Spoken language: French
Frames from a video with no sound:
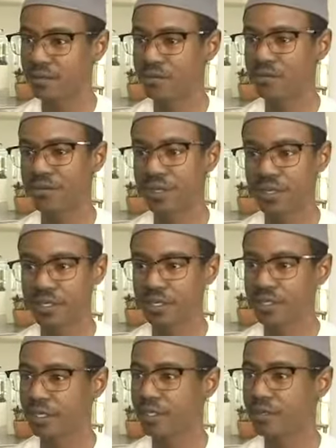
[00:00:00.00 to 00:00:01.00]
vous pouvez
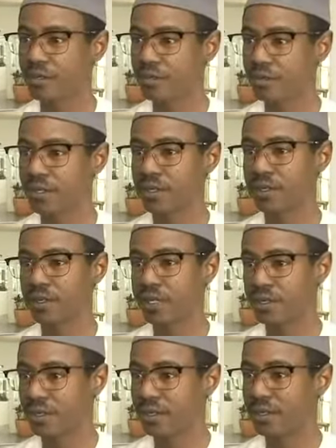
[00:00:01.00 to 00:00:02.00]
rechercher un document qui date
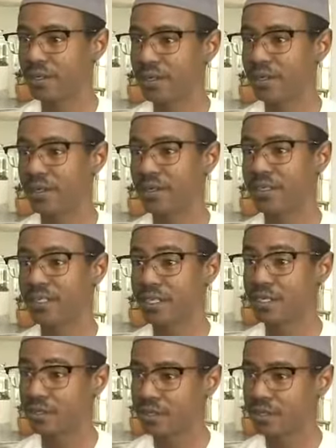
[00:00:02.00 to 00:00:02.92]
des, années